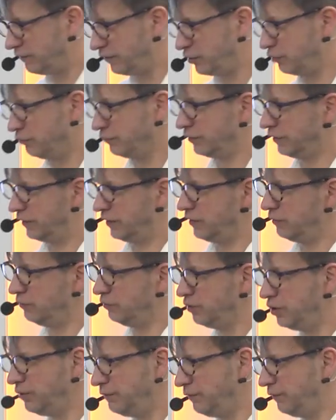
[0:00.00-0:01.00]
wir so,
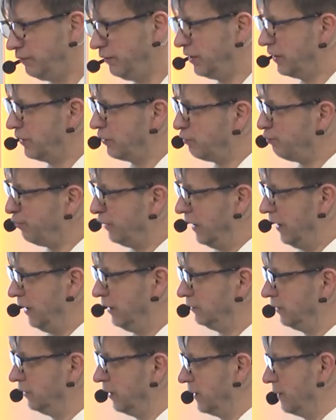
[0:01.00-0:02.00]
Technologien, wie wir so
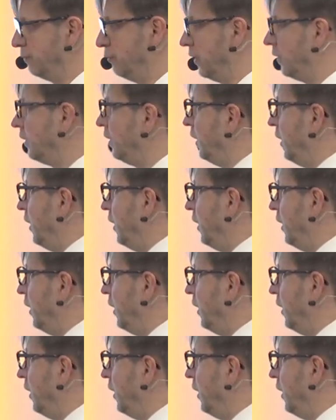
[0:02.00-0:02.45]
planen erstmal,